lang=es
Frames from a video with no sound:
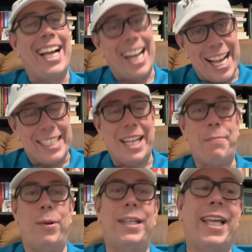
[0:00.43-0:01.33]
gracias
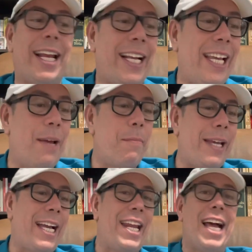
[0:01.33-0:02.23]
por estar aquí en
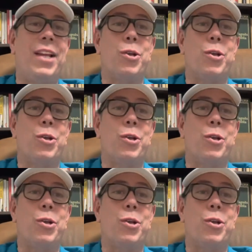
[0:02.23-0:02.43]
mi canal.